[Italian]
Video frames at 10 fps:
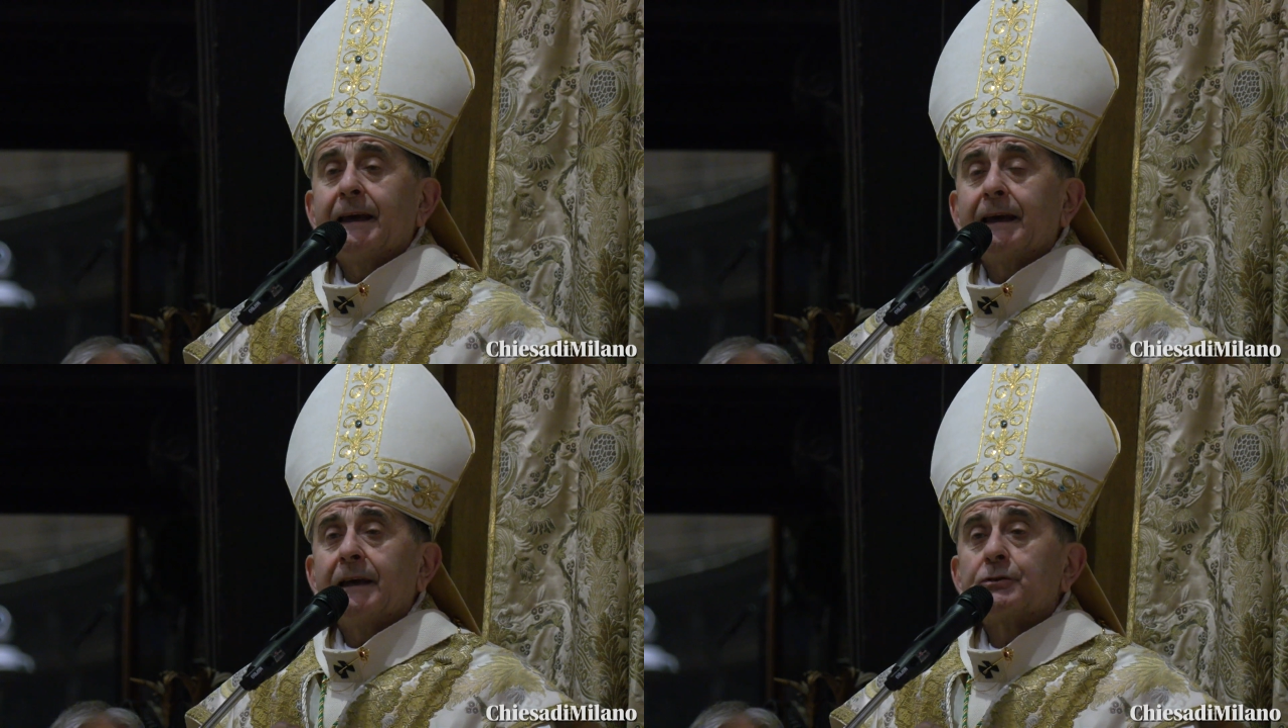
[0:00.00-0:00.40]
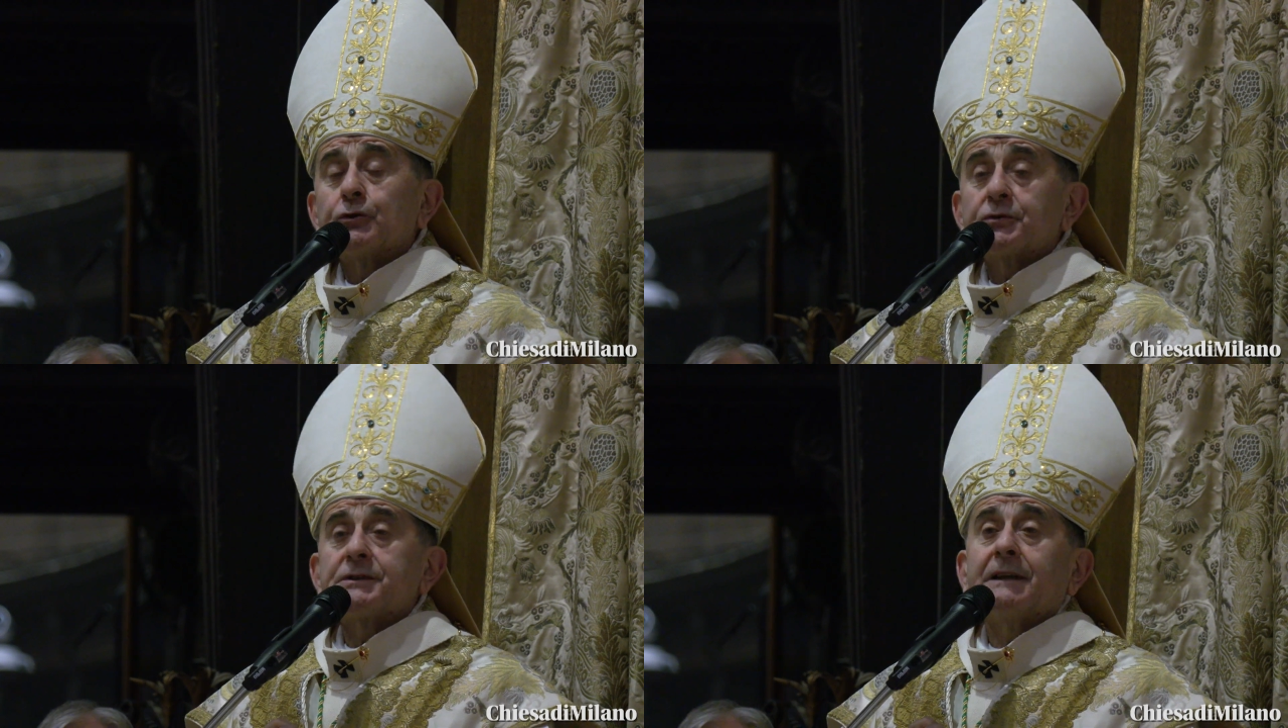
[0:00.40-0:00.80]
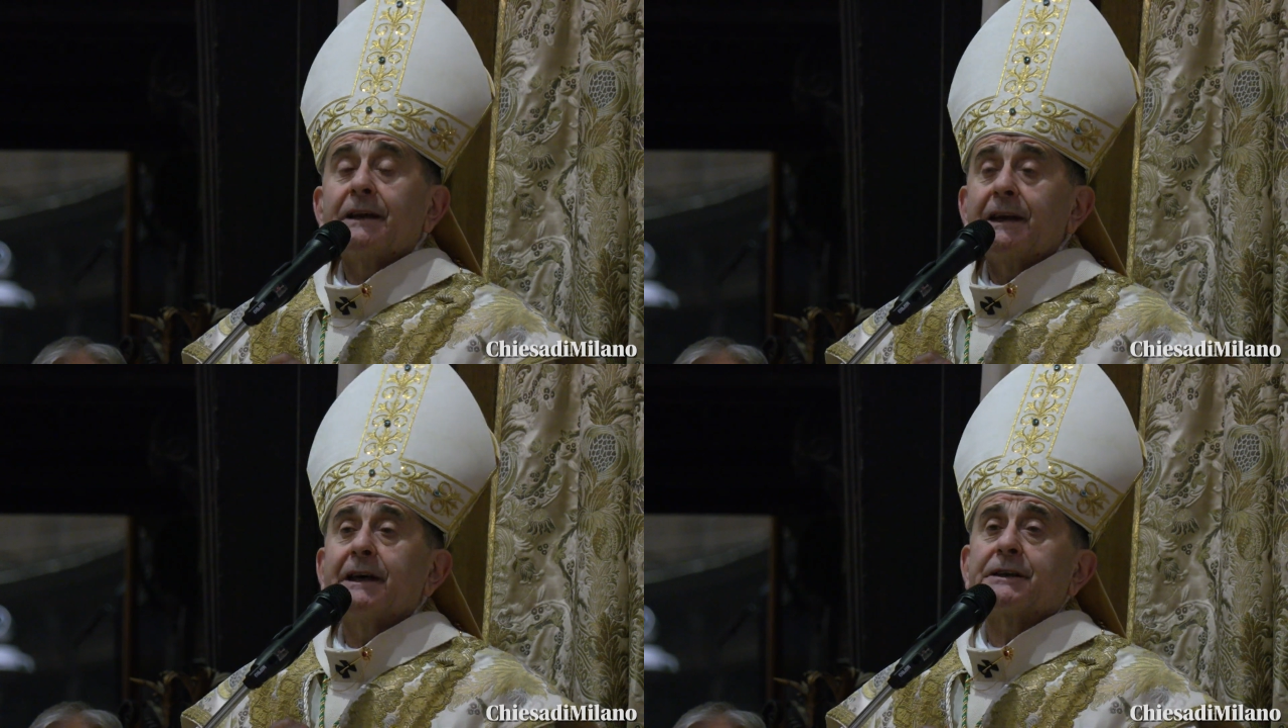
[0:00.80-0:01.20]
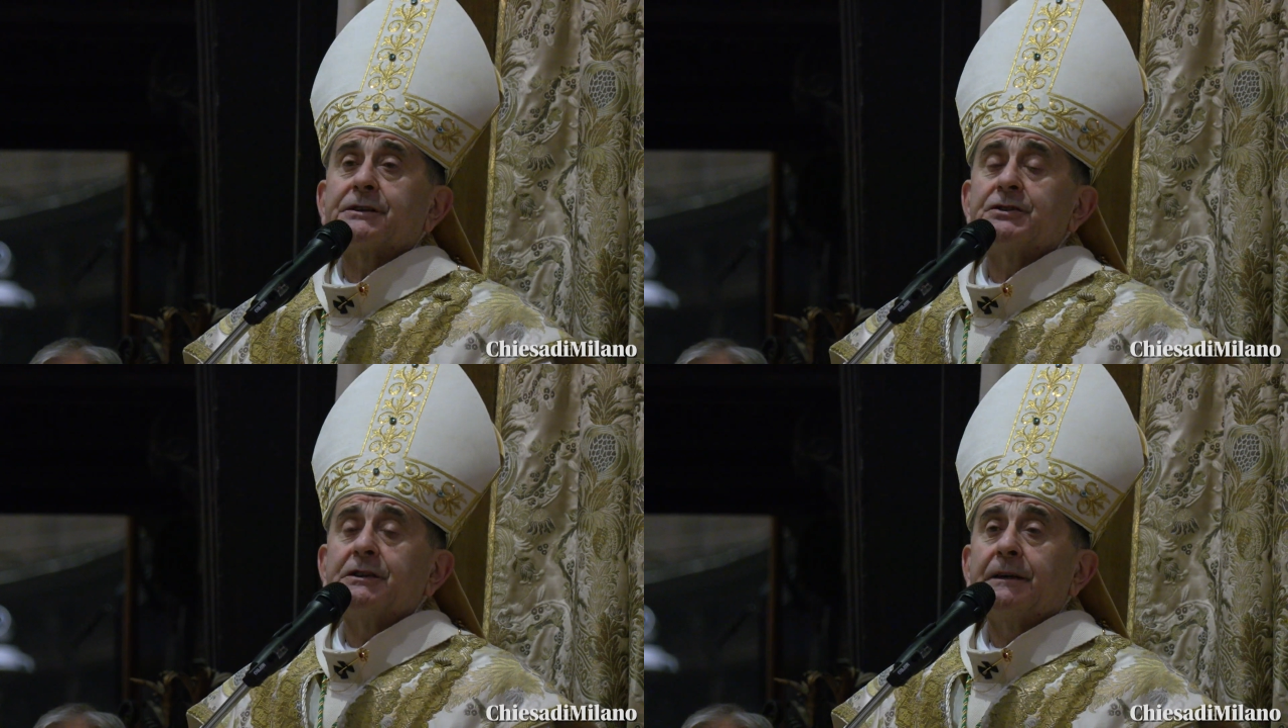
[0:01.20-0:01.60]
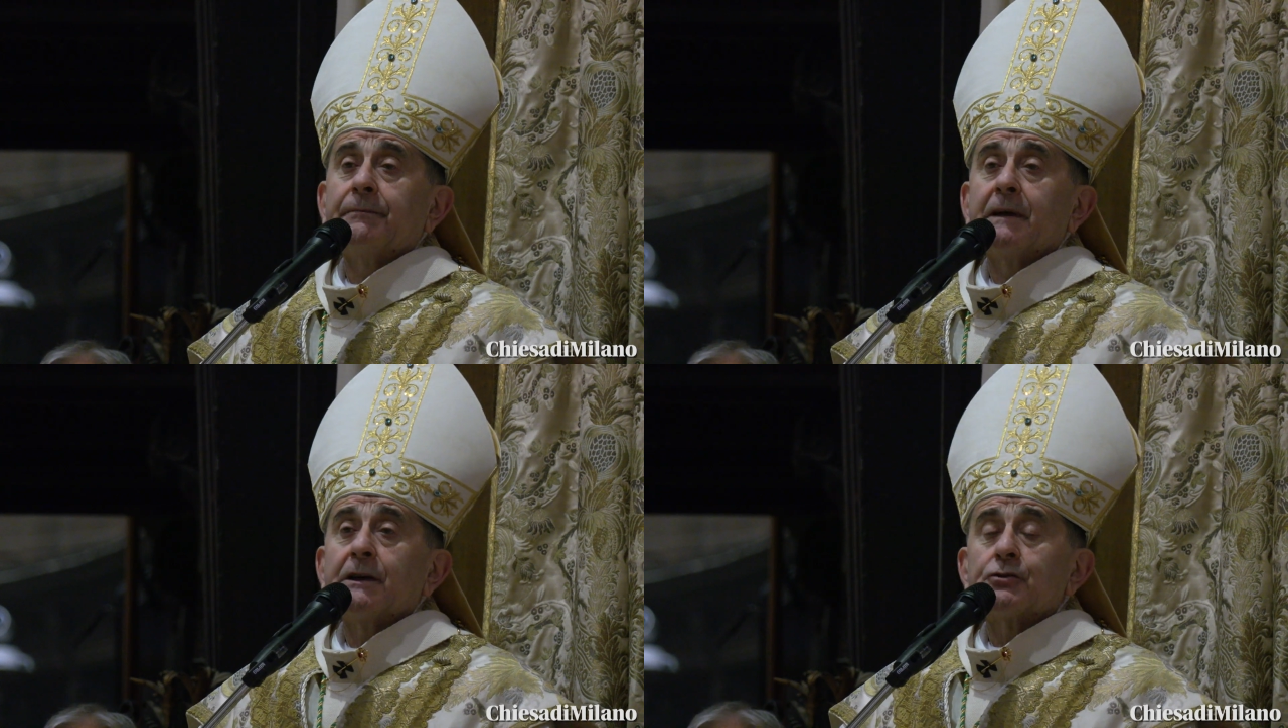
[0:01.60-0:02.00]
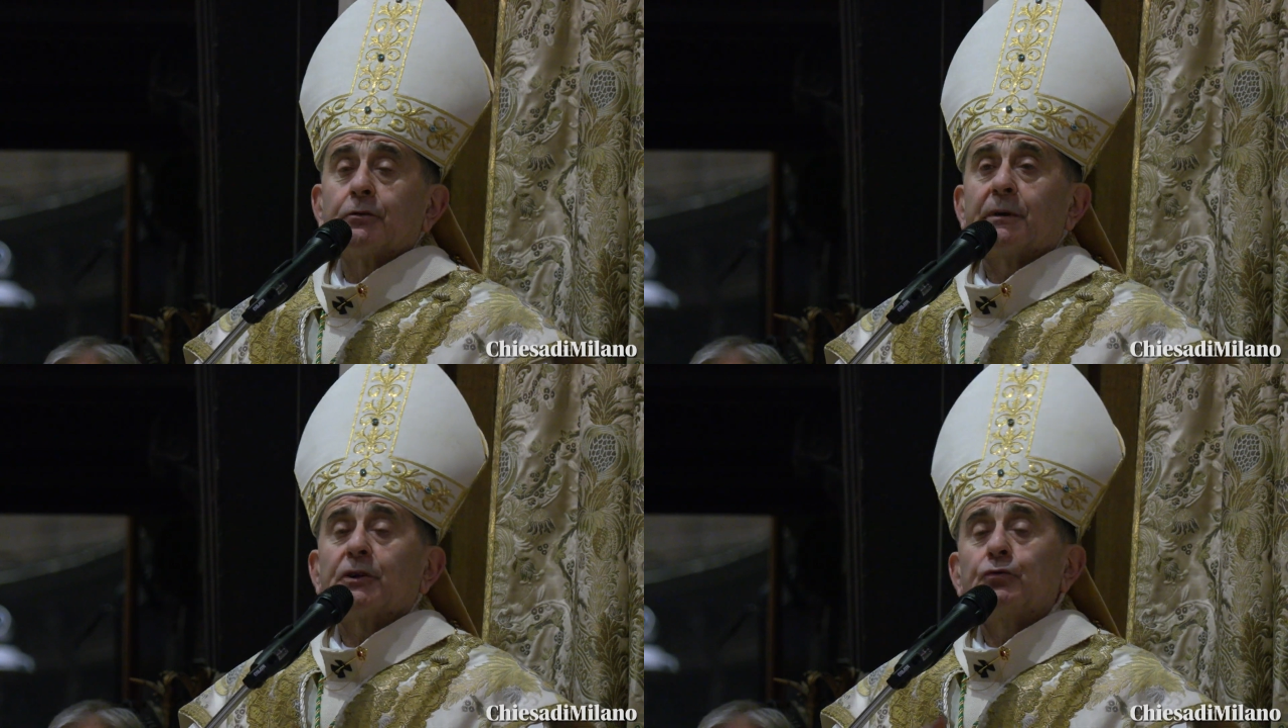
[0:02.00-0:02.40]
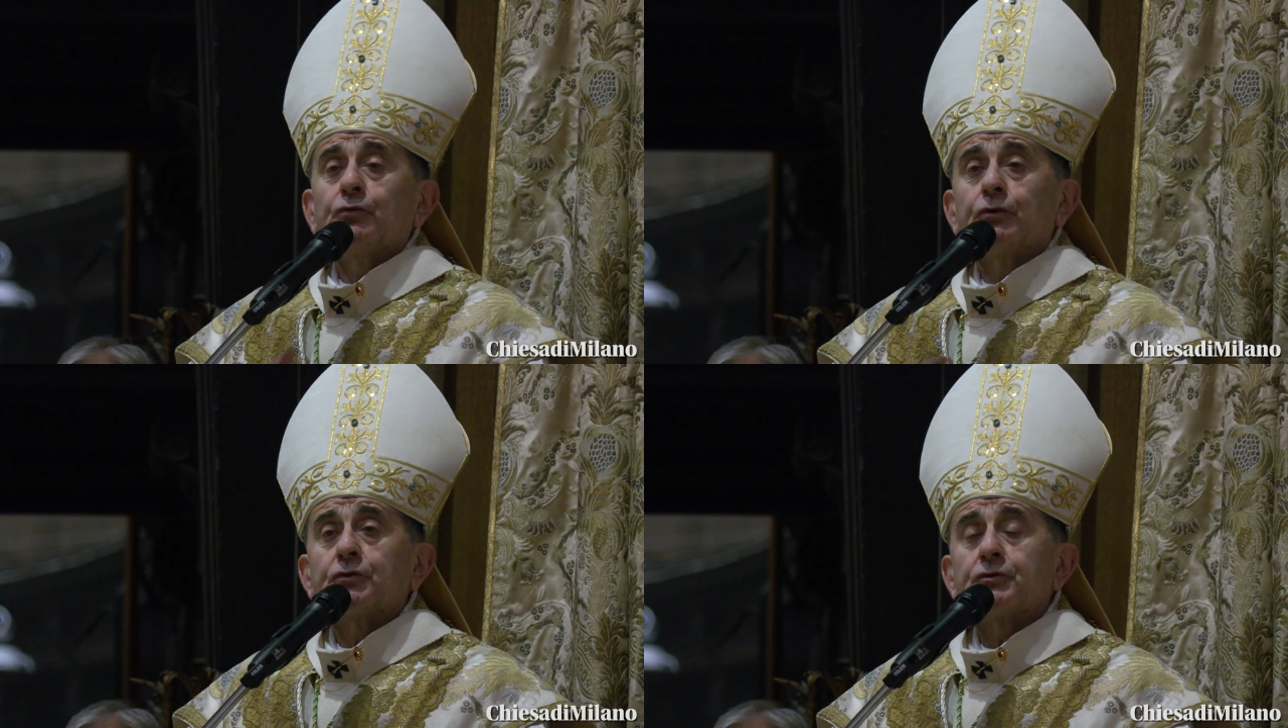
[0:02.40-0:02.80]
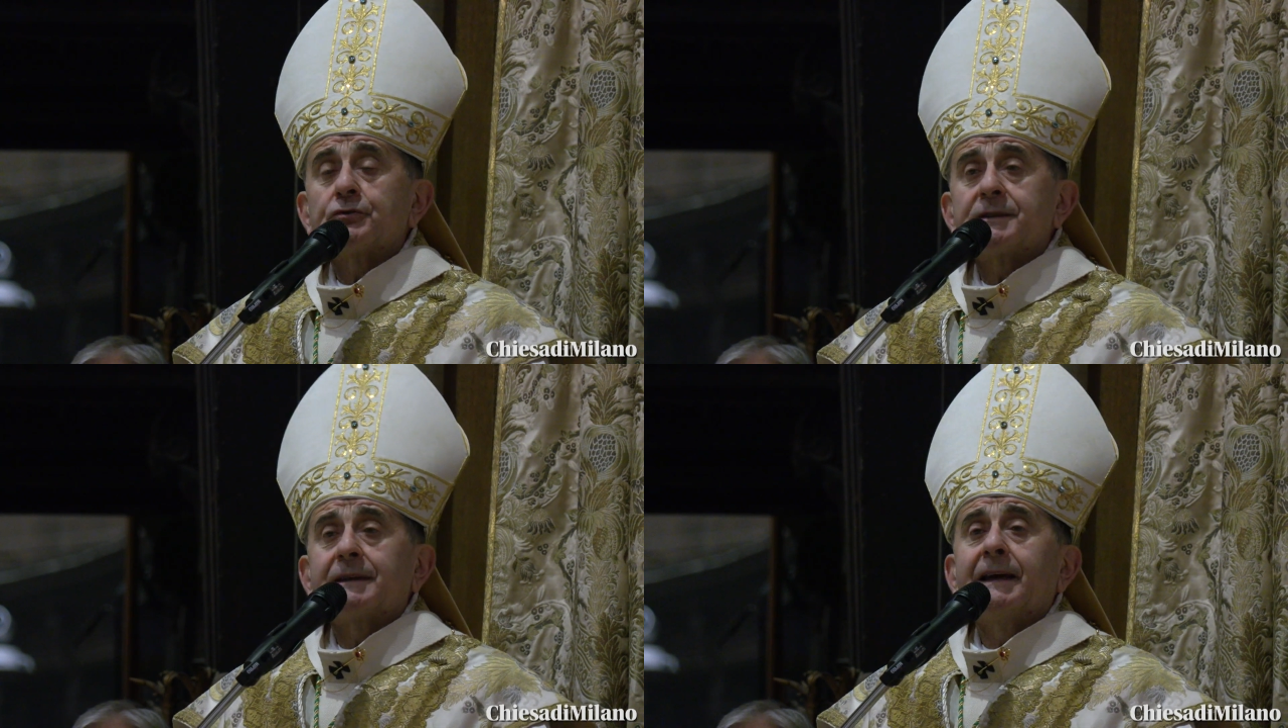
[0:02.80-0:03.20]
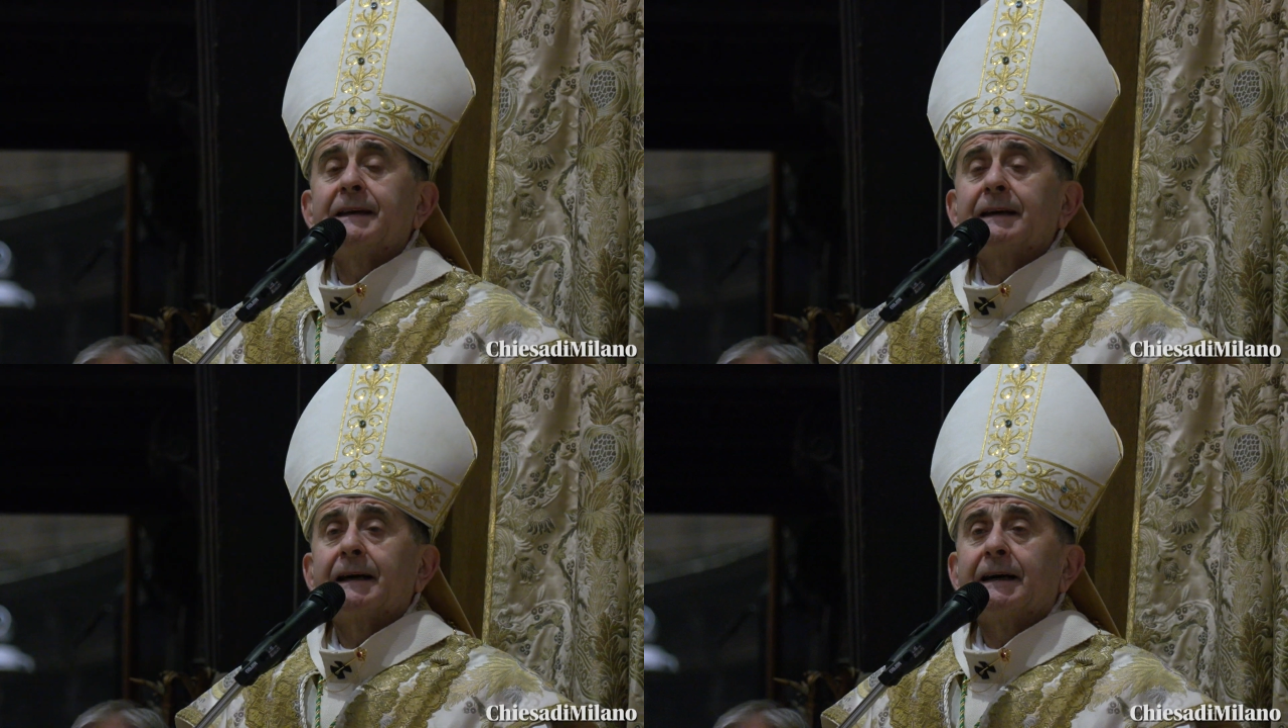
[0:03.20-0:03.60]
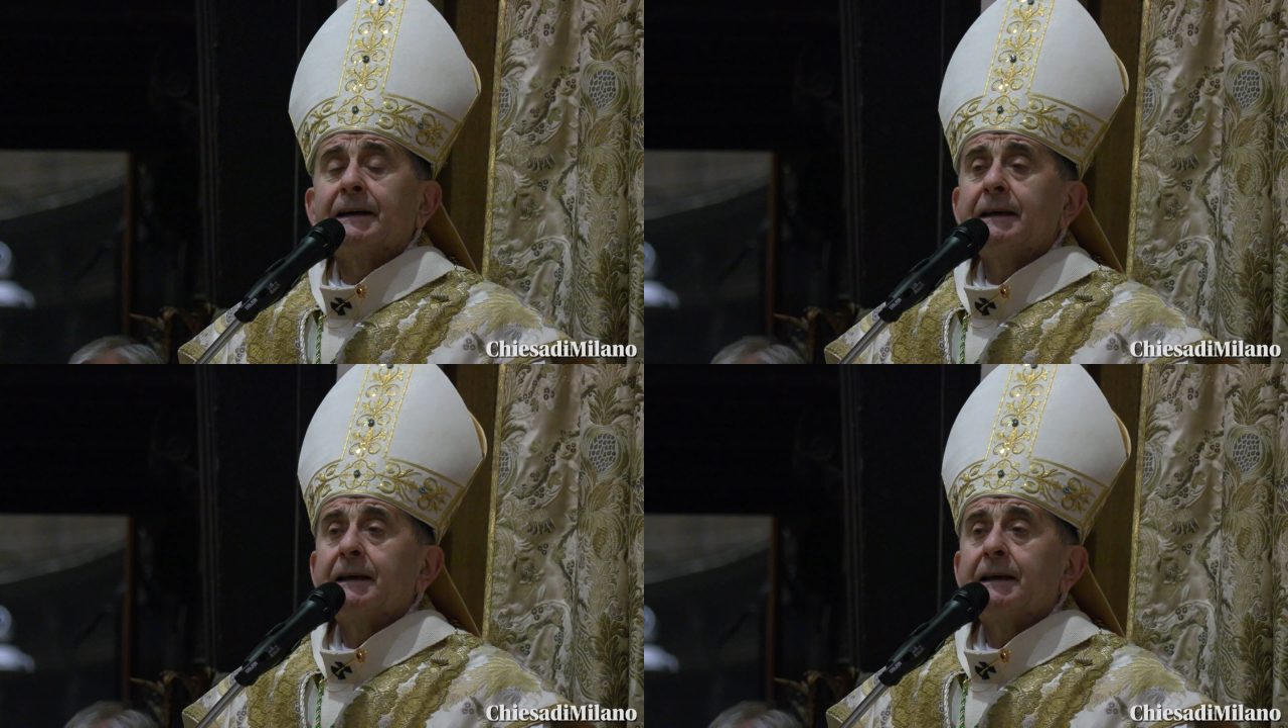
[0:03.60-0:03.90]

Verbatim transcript: e sostenerci, soprattutto sostenga